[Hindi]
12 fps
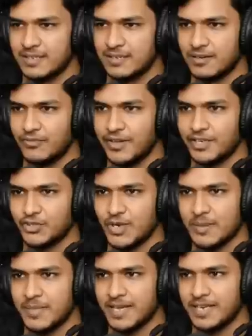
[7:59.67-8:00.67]
वेयर
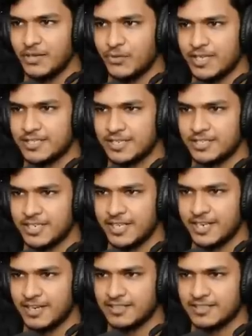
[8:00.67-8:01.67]
शुड आई मेक न्यू रेसिडेंशियल
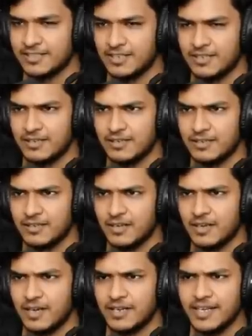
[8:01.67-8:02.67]
एरियाज़
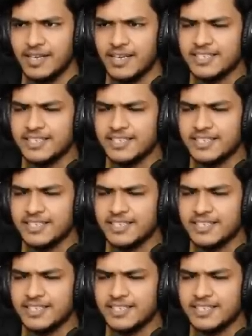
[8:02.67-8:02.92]
नहीं